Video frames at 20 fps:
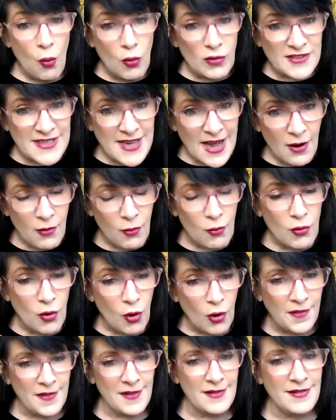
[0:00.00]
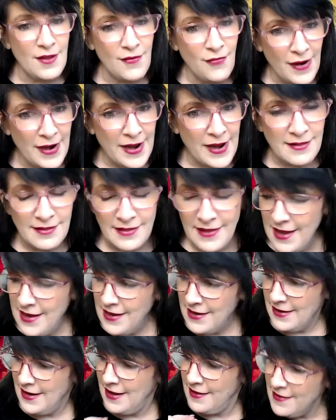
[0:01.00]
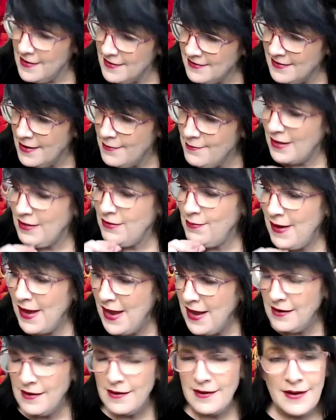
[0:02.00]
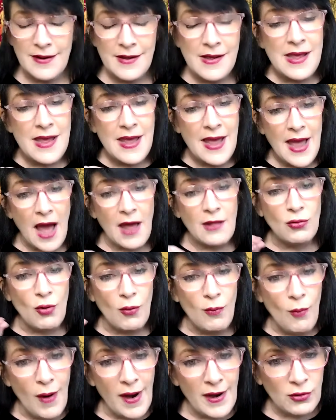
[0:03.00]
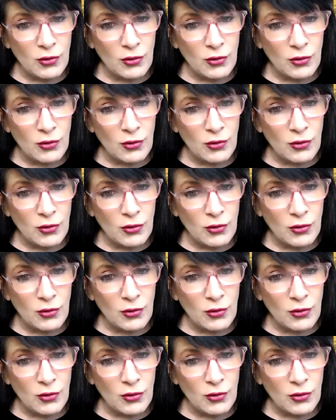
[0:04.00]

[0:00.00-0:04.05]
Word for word: usa un orden diferente que dice más bien, a tu